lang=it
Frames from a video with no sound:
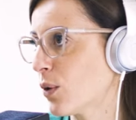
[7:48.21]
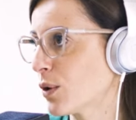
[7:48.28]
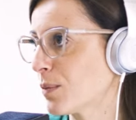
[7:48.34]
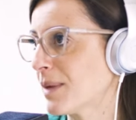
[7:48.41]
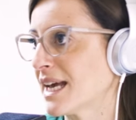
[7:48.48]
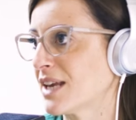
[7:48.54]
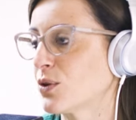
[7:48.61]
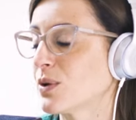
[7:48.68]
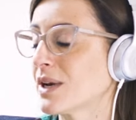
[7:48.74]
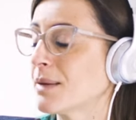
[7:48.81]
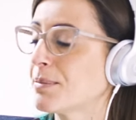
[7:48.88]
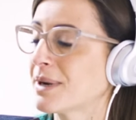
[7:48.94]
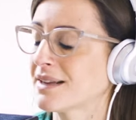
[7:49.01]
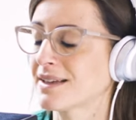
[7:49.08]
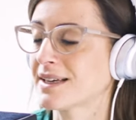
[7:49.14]
ormai non è
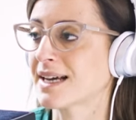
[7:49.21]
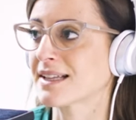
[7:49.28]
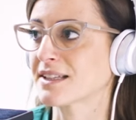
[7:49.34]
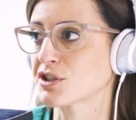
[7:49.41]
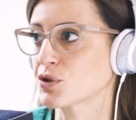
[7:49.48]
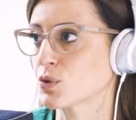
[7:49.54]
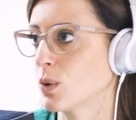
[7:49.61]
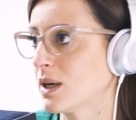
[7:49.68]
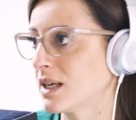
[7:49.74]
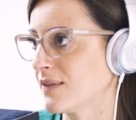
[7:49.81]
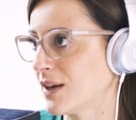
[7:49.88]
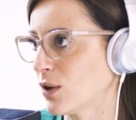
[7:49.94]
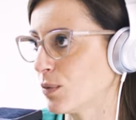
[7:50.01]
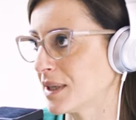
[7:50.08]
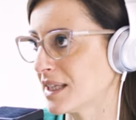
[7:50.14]
praticata solo a
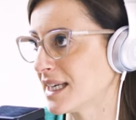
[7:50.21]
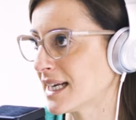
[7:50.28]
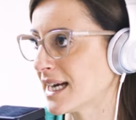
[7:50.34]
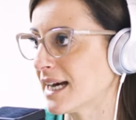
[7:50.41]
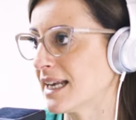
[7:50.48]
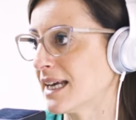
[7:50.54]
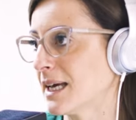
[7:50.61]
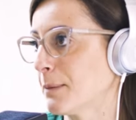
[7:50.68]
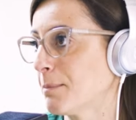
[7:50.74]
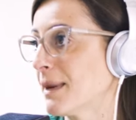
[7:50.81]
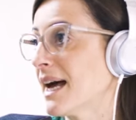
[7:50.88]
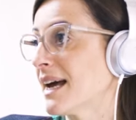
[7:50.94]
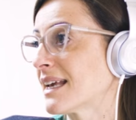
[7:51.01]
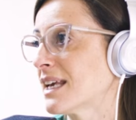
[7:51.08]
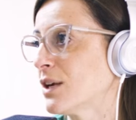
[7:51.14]
livello medicale,
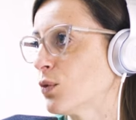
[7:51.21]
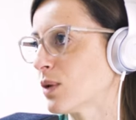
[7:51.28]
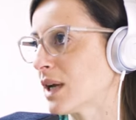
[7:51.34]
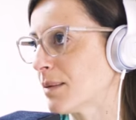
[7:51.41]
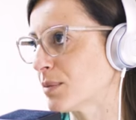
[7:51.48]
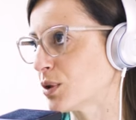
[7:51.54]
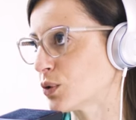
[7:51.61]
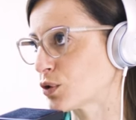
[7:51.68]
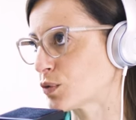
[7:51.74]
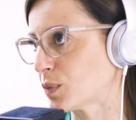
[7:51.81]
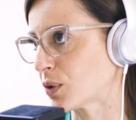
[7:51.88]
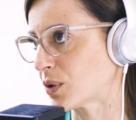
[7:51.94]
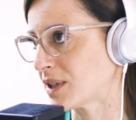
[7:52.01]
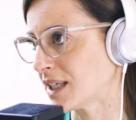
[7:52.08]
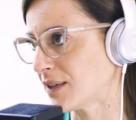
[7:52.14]
ma anche in un ambito
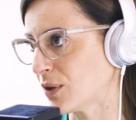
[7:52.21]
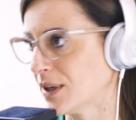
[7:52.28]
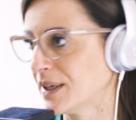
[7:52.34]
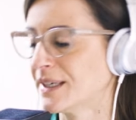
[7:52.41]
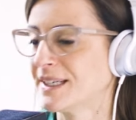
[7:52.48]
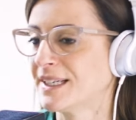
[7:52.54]
sportivo.